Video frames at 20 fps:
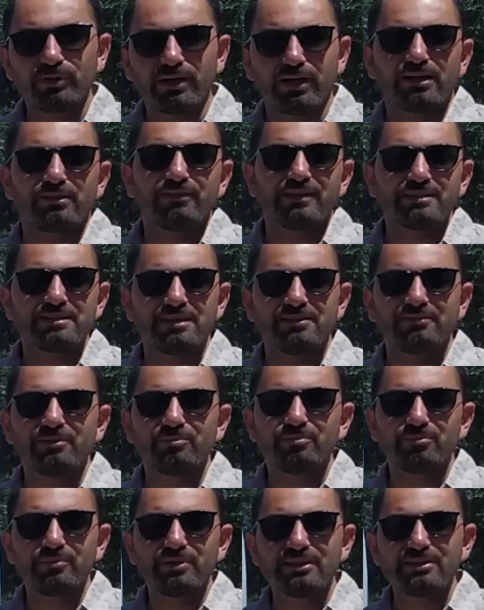Karavan
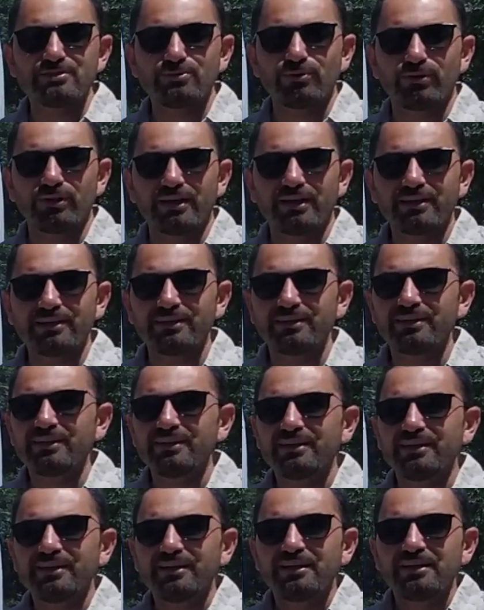seven birisi olarak.
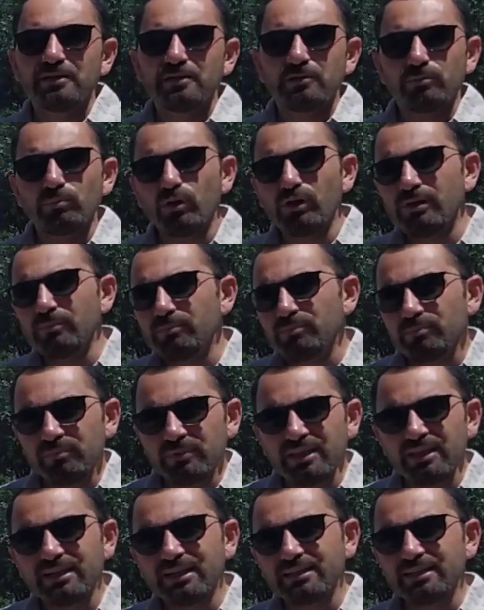Böyle
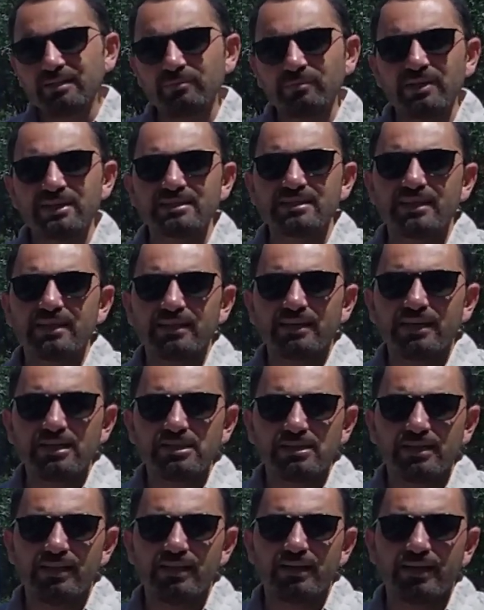dikkat etmeniz gereken
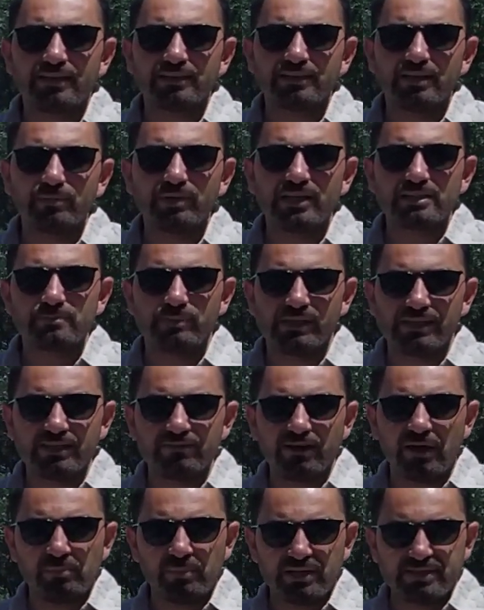şeyler hakkında biraz
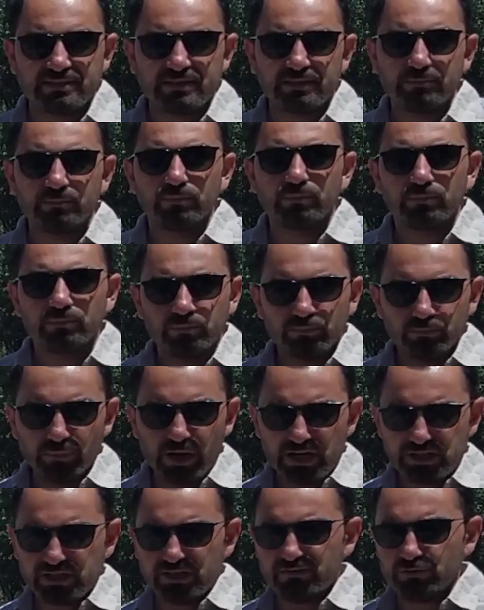bilgi vermek istedim.
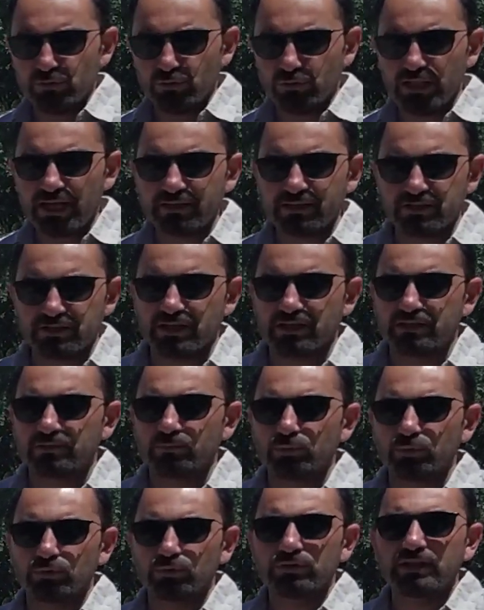Başka videolar da
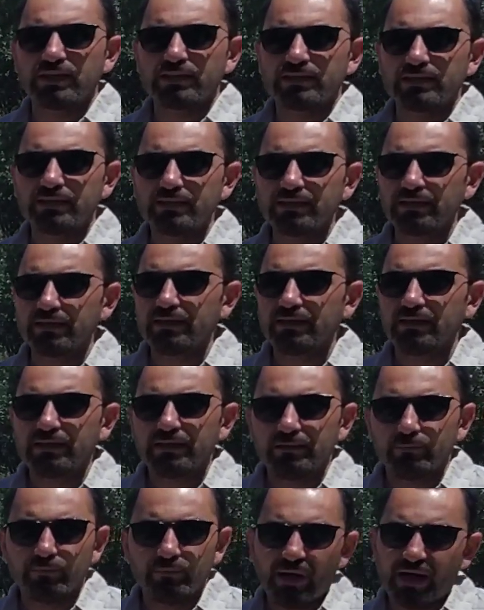çektim bununla ilgili.
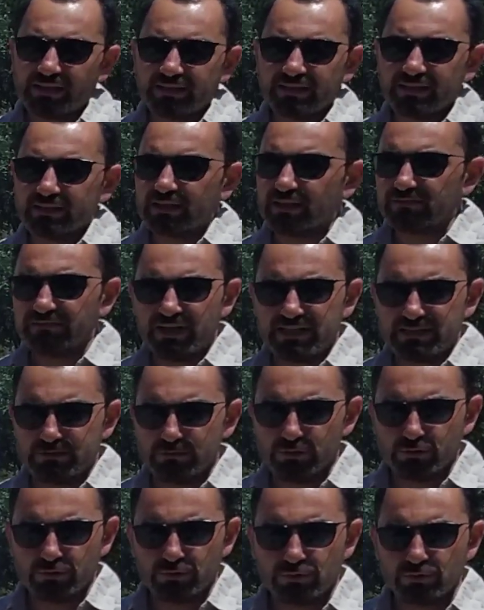Belki ilk defa
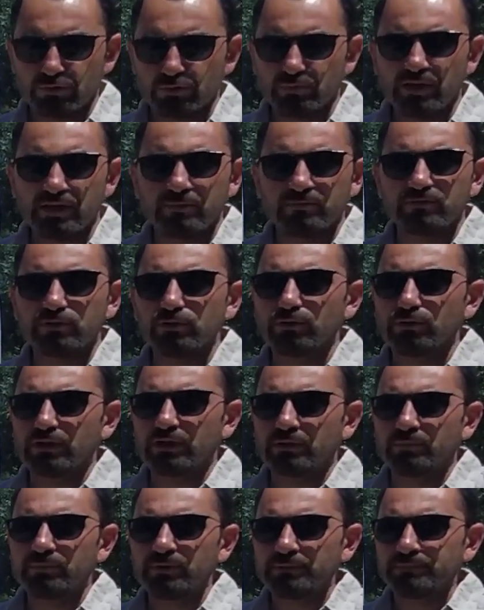izliyorsunuzdur benim
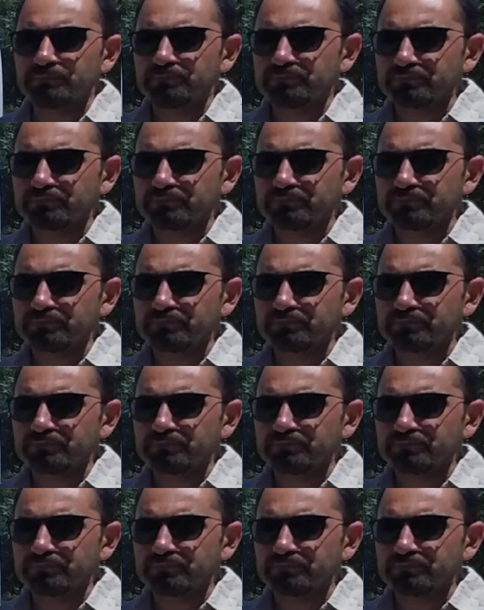videolarımı.